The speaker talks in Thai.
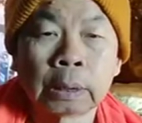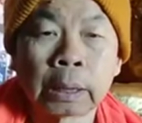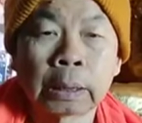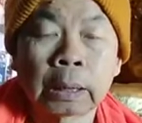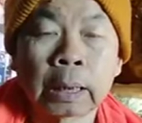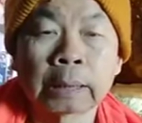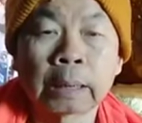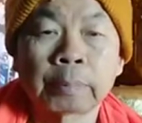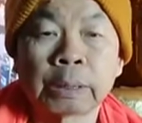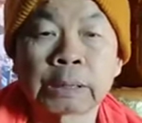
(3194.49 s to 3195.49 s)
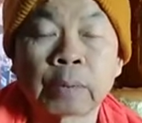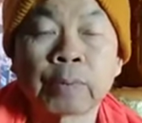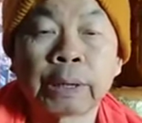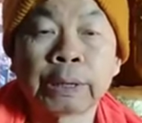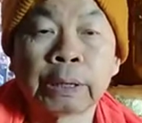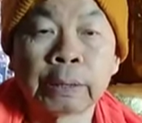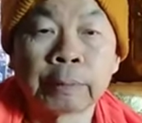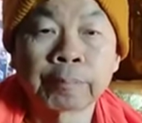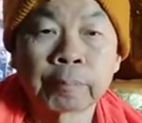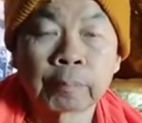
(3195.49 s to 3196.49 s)
อันนี้กายะปฏิสังเวที
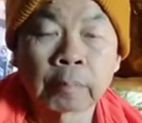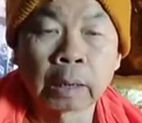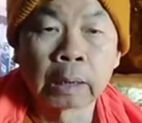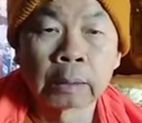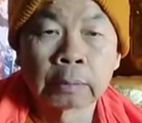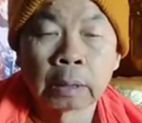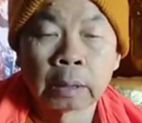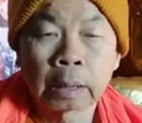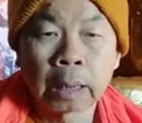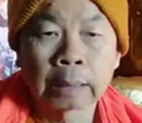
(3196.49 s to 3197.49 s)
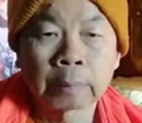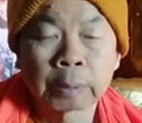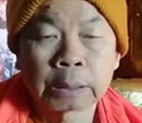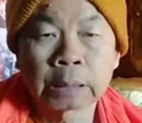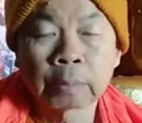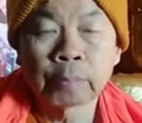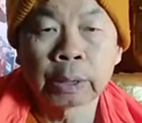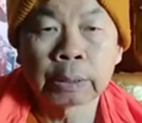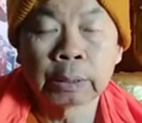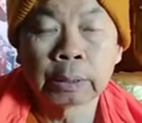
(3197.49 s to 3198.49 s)
เนี่ยกายปฏิสังเว
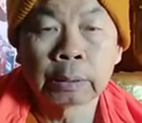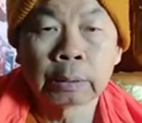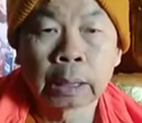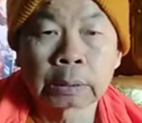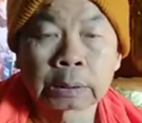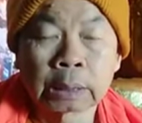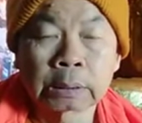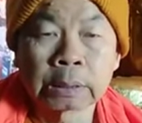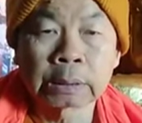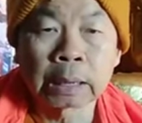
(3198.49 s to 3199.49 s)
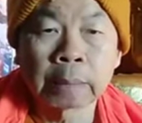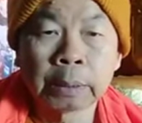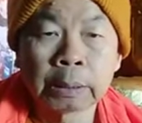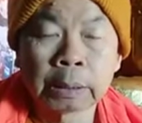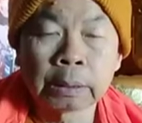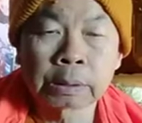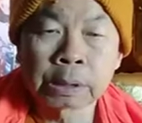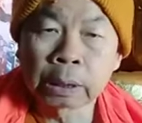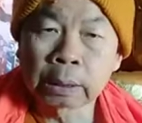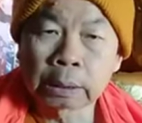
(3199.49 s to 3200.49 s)
ทีอัศสิทสามีติ
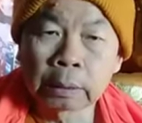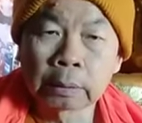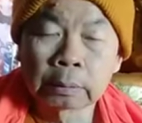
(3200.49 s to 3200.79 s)
สิกติ